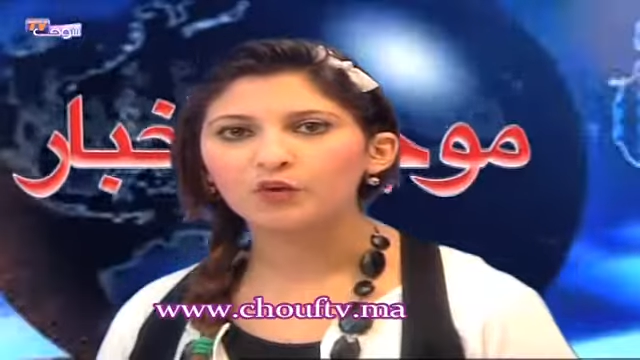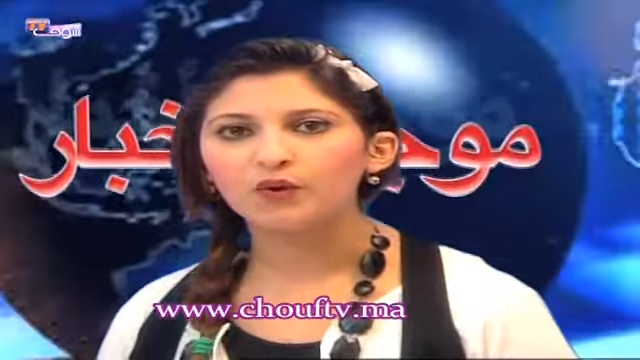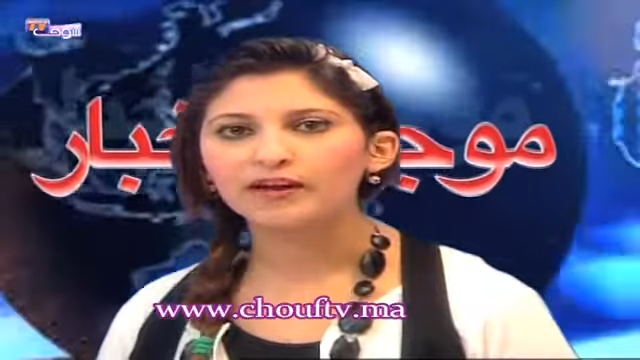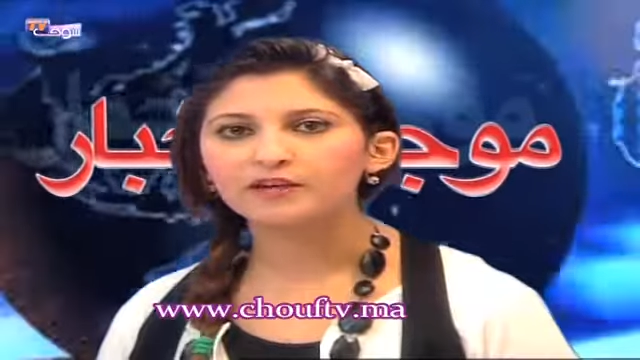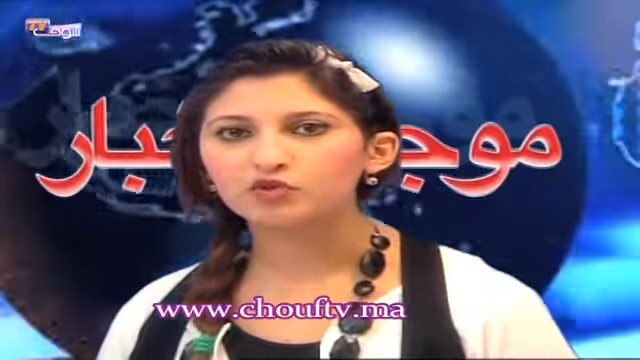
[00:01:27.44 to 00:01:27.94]

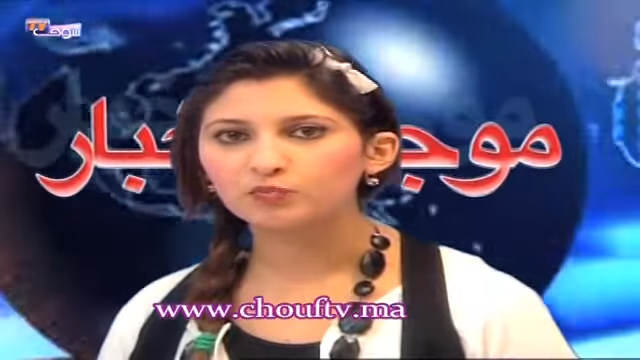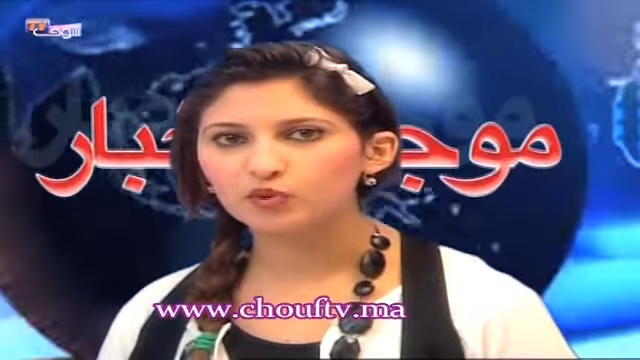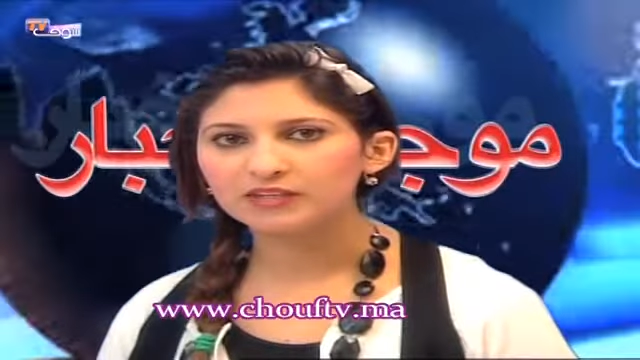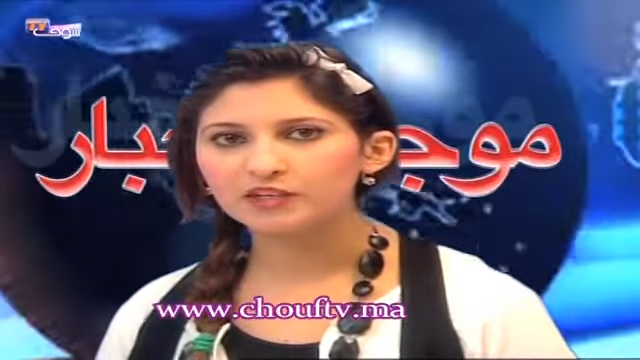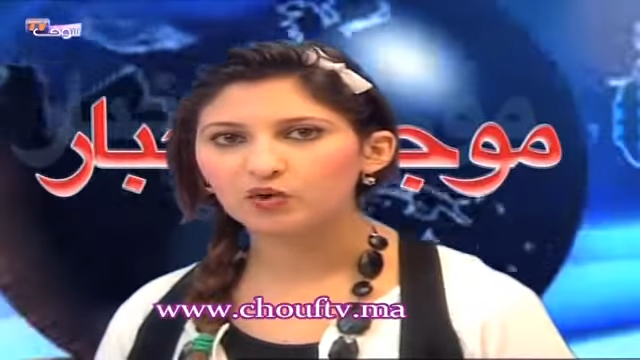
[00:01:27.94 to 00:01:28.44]
وغير
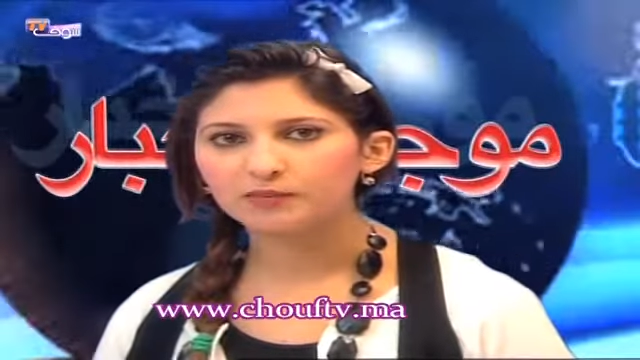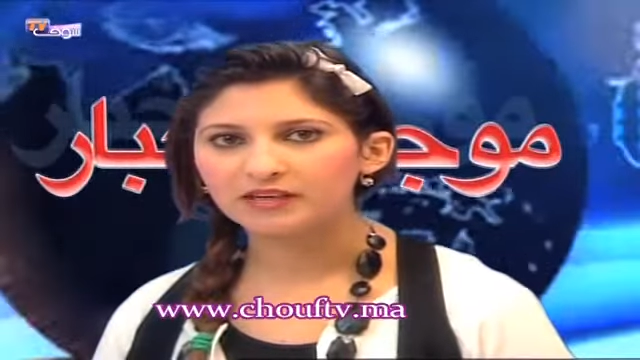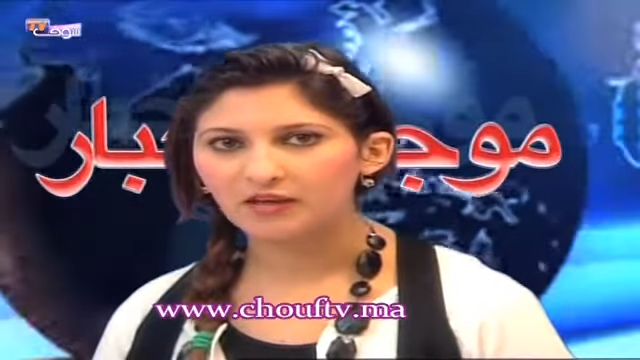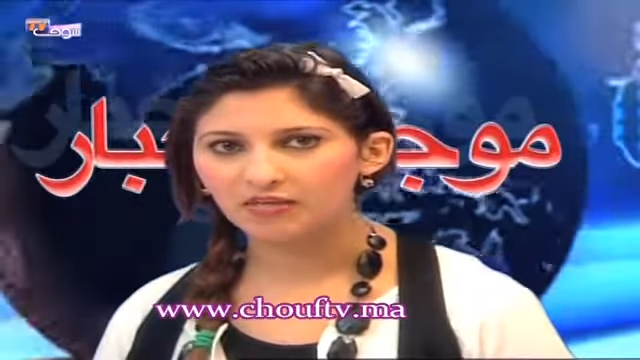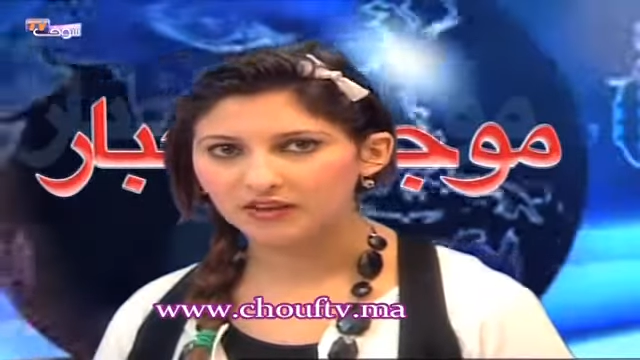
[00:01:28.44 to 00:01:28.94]
شمولية
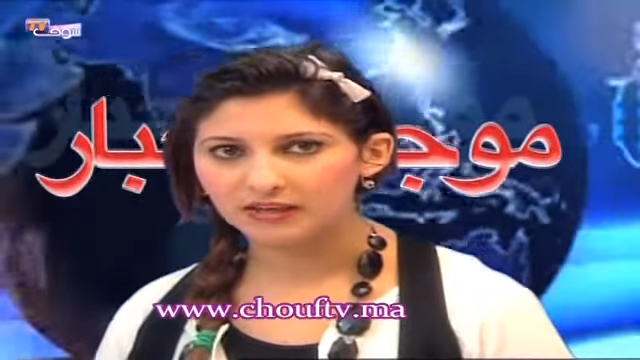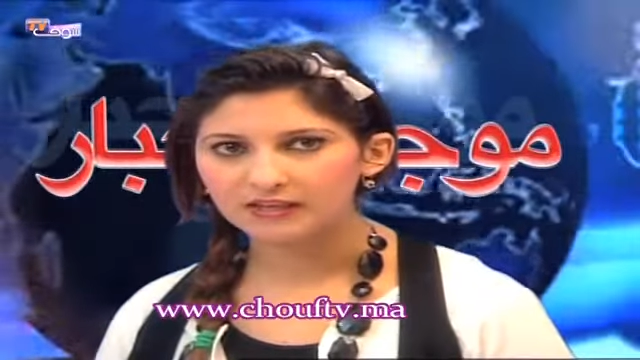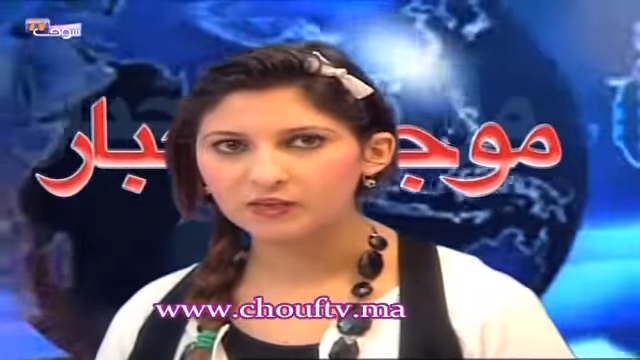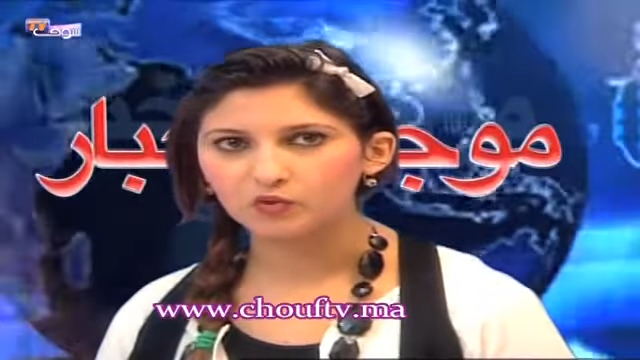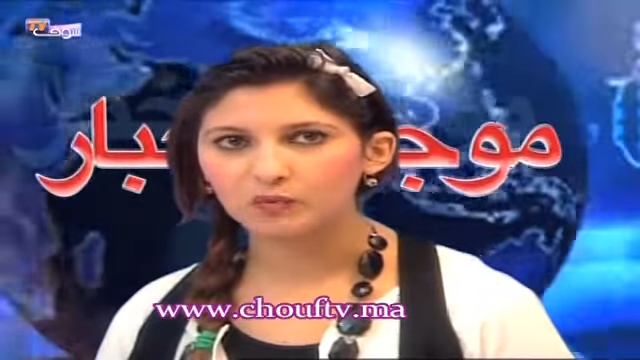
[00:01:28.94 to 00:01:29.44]
وبها
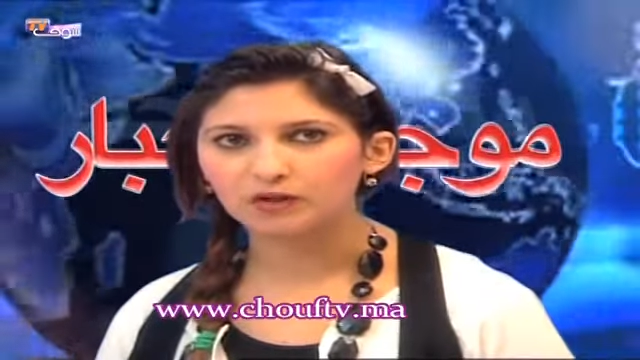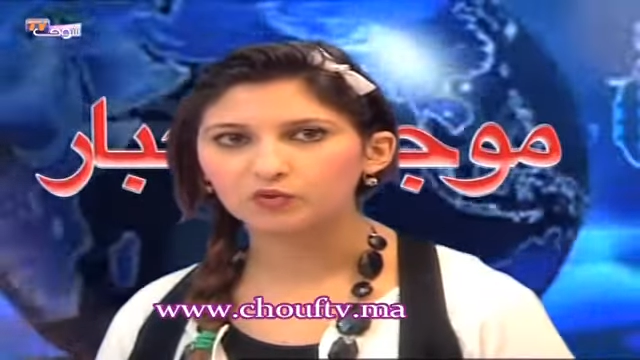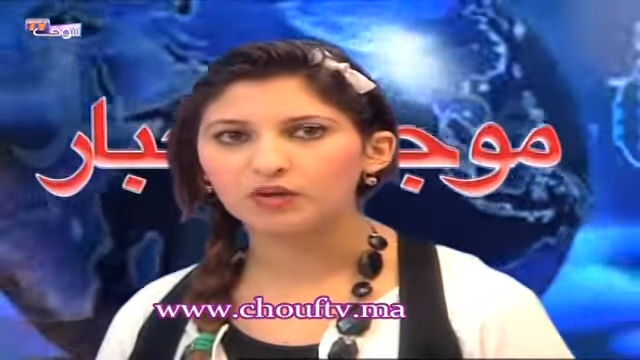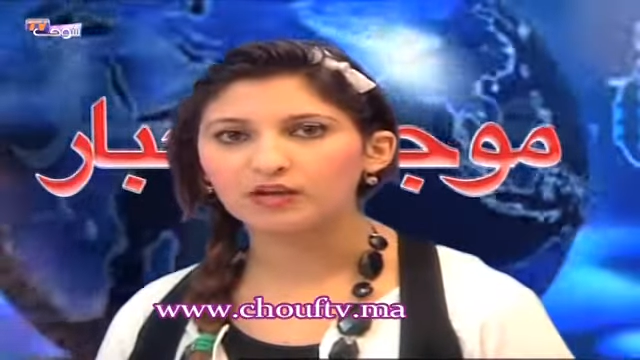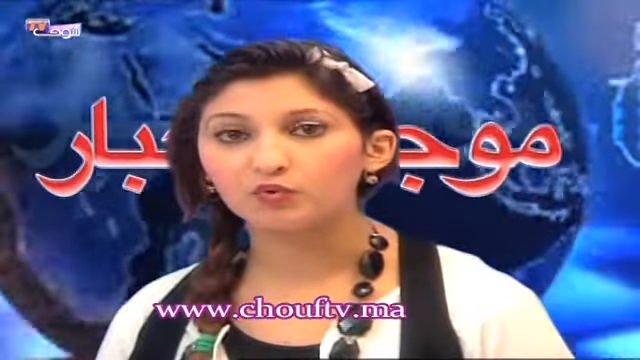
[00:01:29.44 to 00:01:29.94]
ثغرات
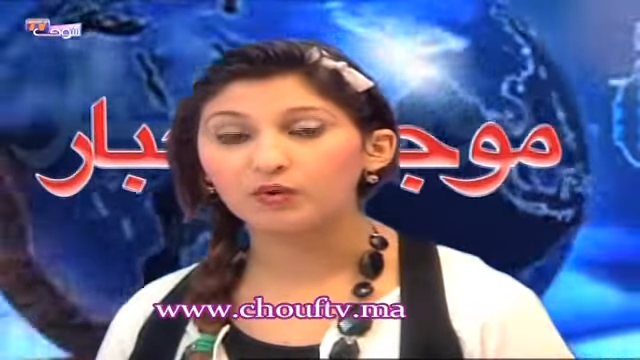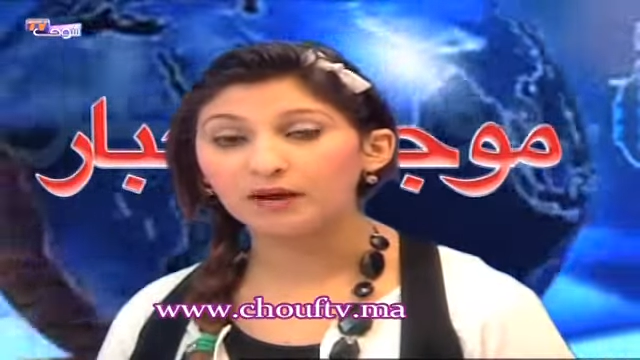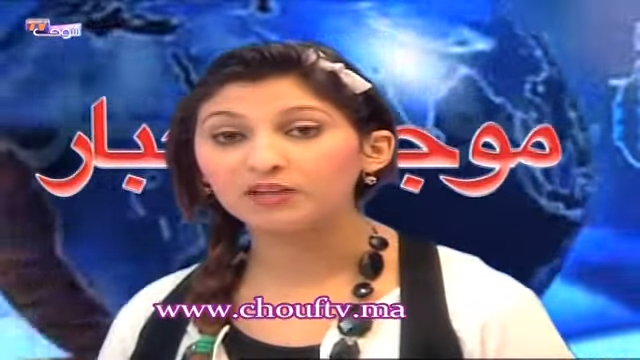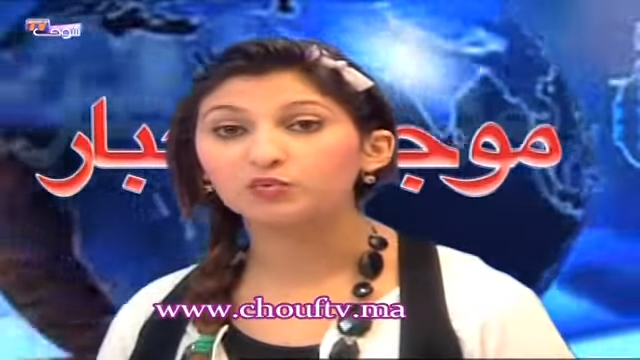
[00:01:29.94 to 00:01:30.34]
وبعضها وبعض